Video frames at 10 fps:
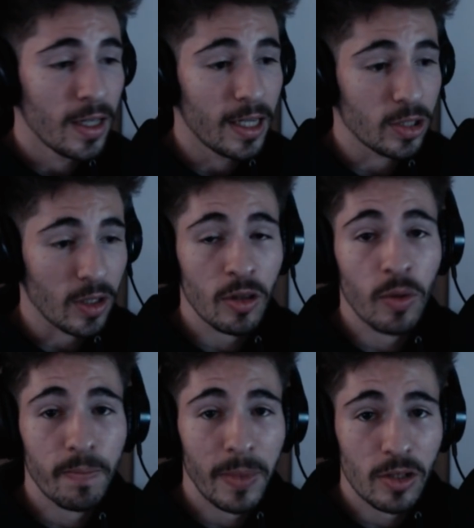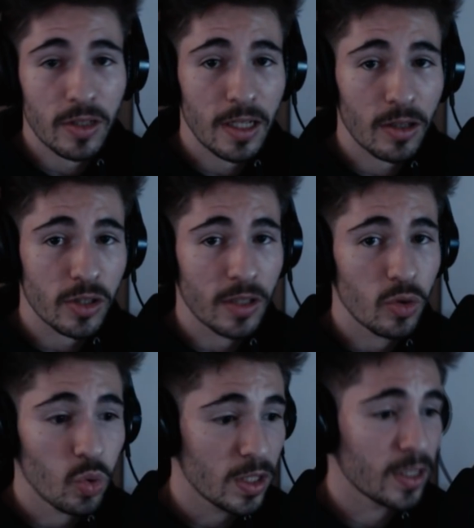Estoy haciendo varios directos en
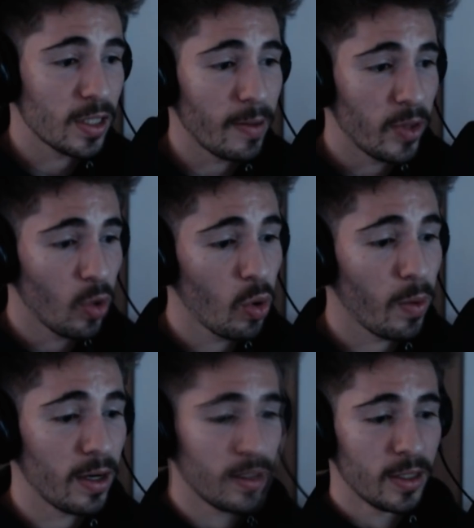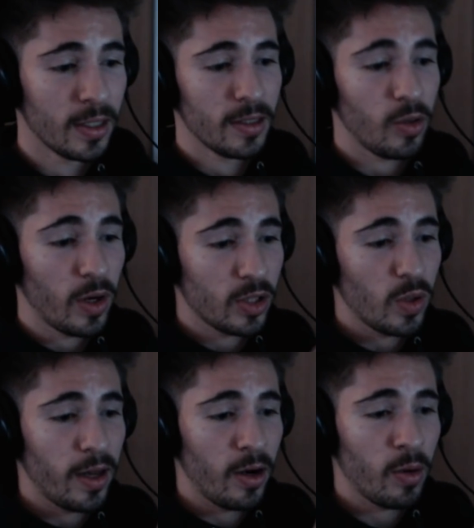Twitch de Urban. Tengo una
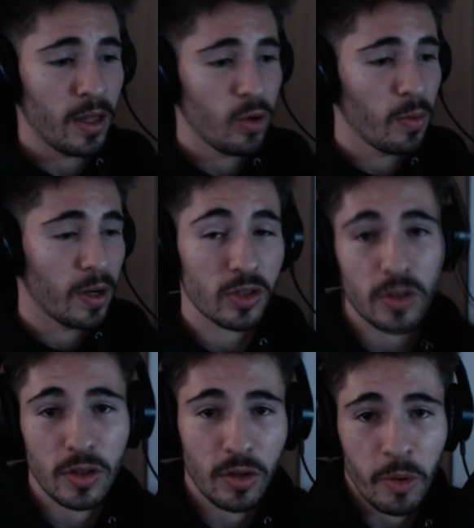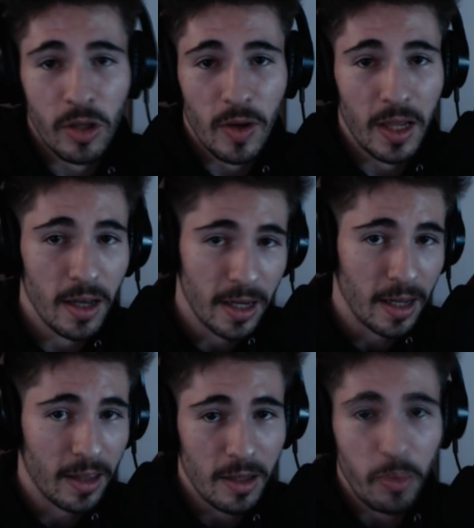sudadera nueva de Urban, no sé, os estoy poniendo al día ya que
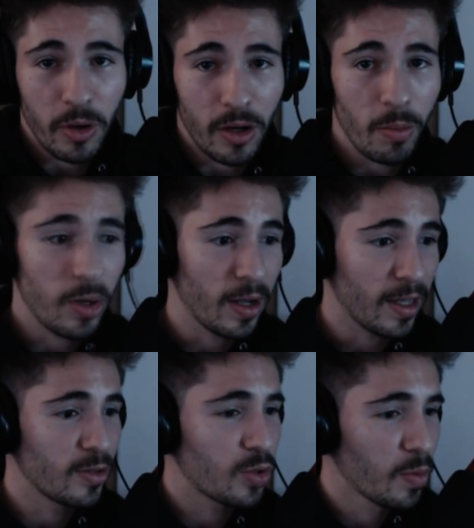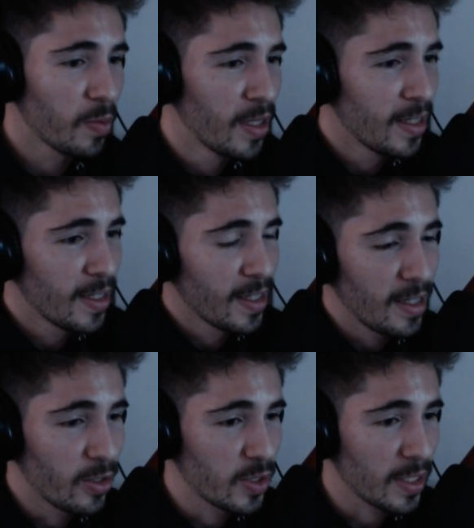hace tiempo que no veo aquí en YouTube.
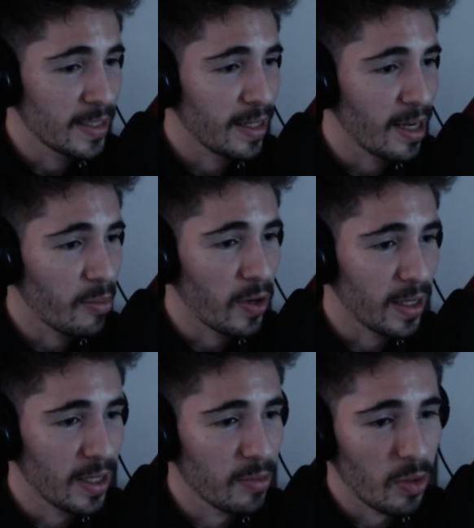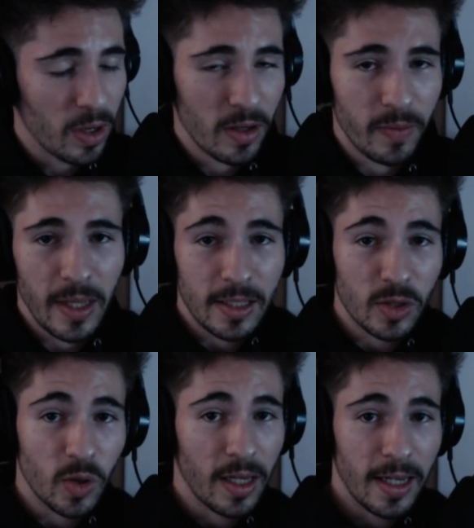No sé quién seguirá por aquí, pero bueno,
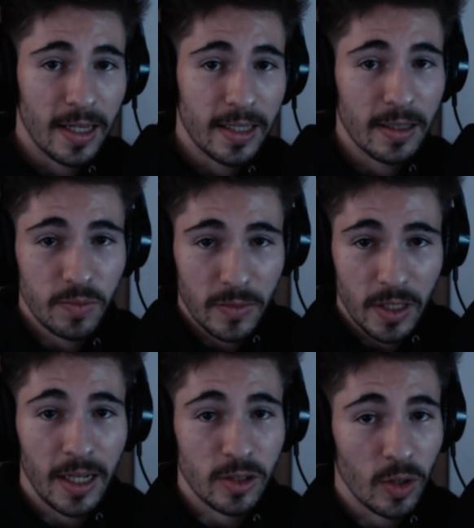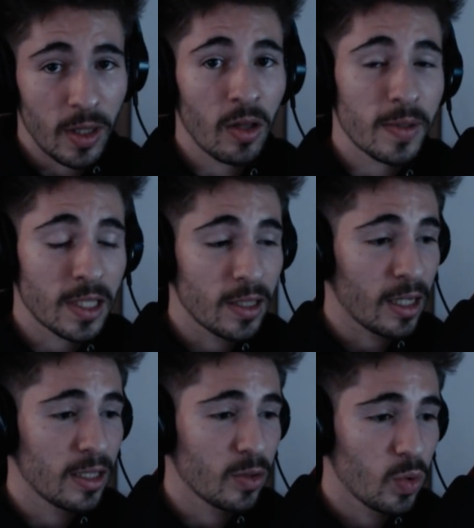eso, que estoy dándole bastante
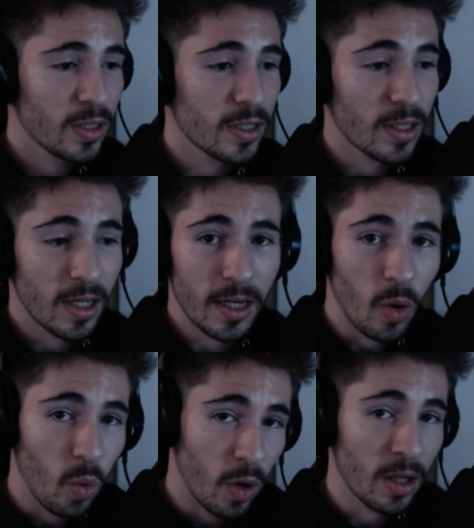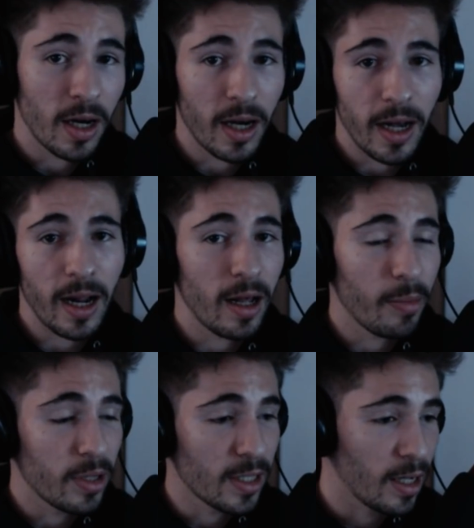caño a Twitch, eh, jugando a,
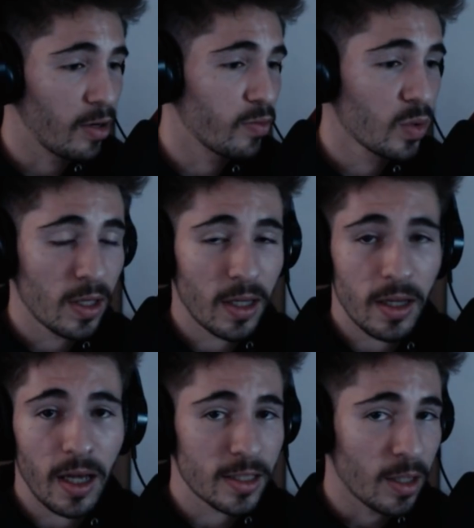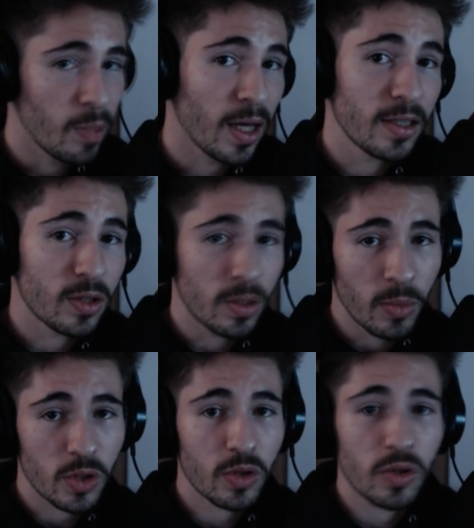veces al Call of Duty, a estar Guys con
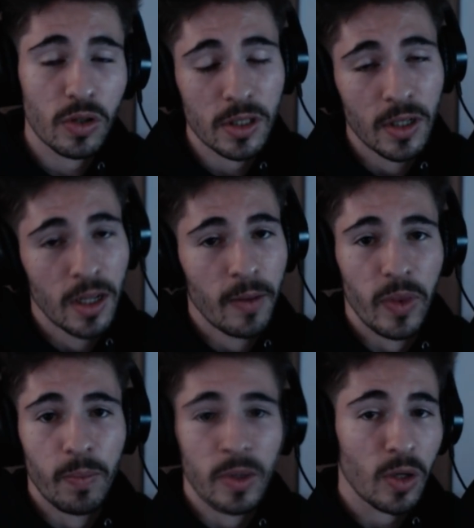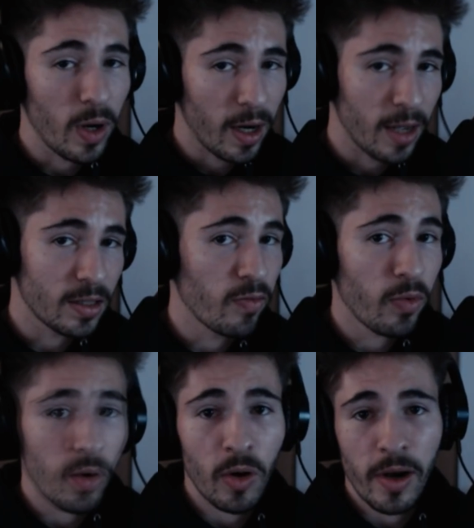vosotros. Vamos a jugar al
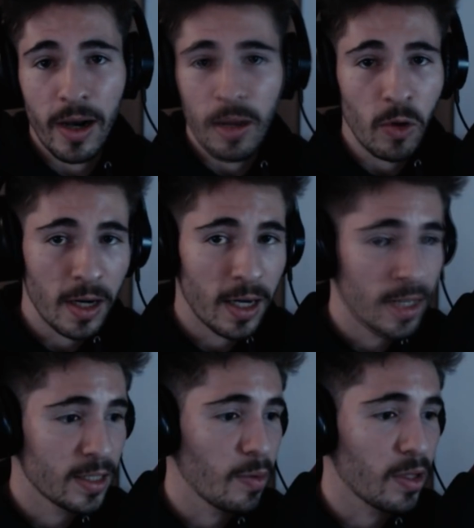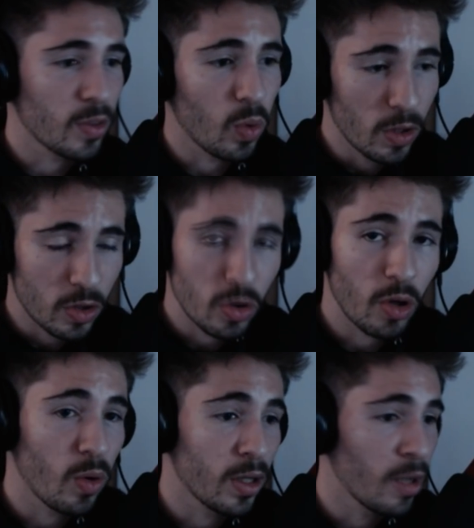gartifón al Among Us, a veces juego yo solo
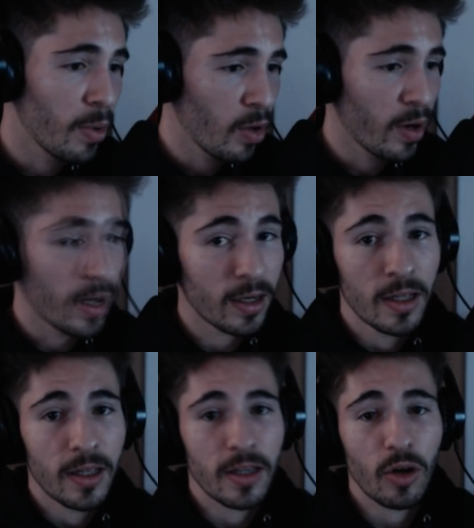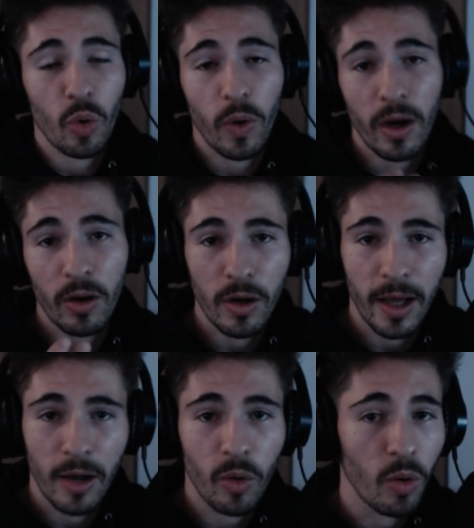jugando al Valorant. Quiero jugar al,
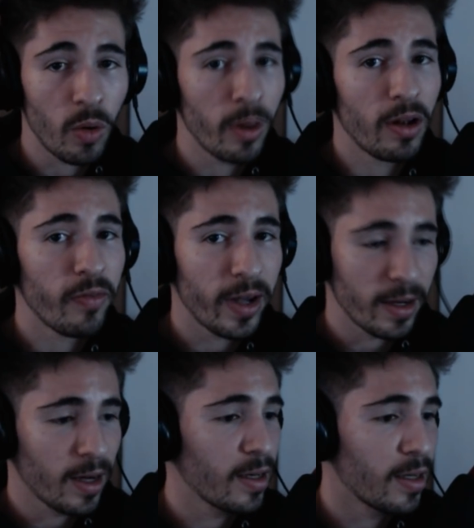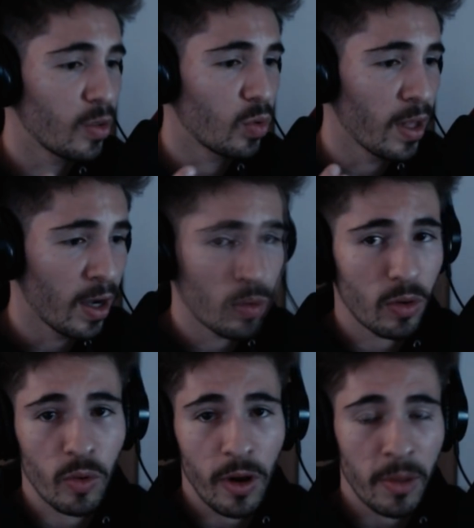juego nuevo del Far Cry New Down
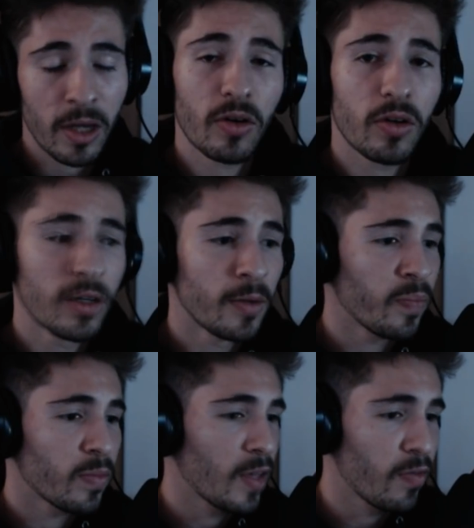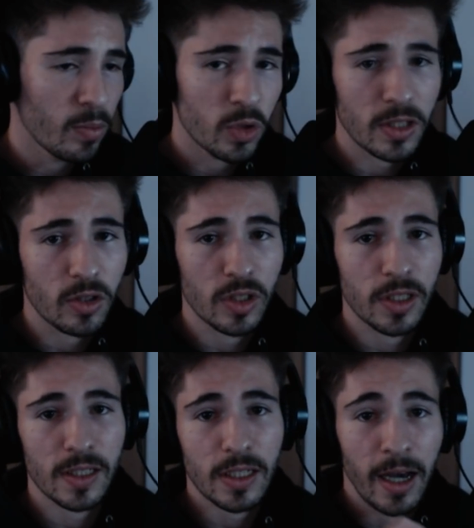con un amigo. En fin, muchas
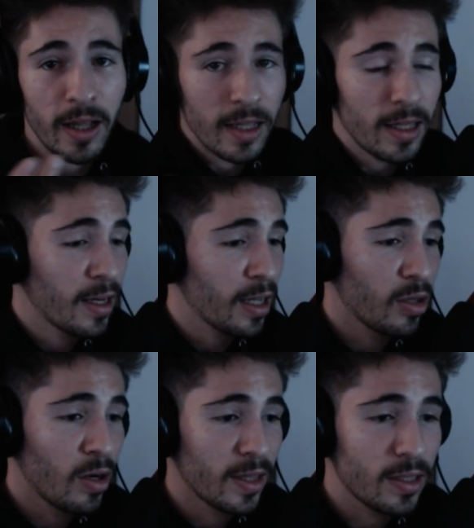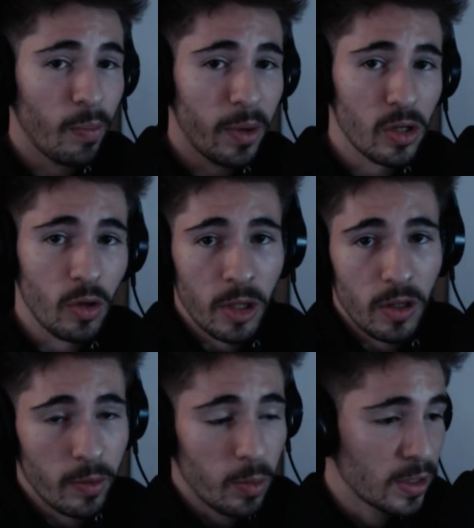cositas. He reaccionado antes a un partido mío de
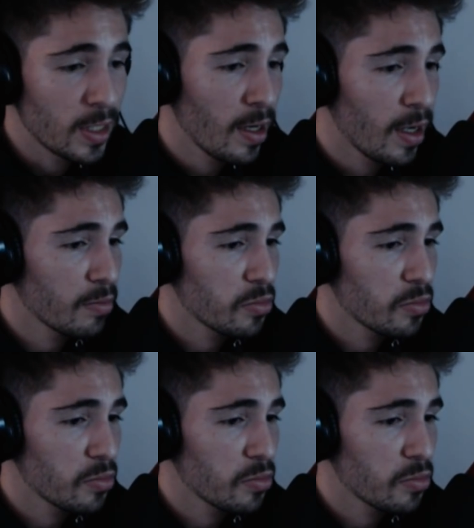fútbol sala.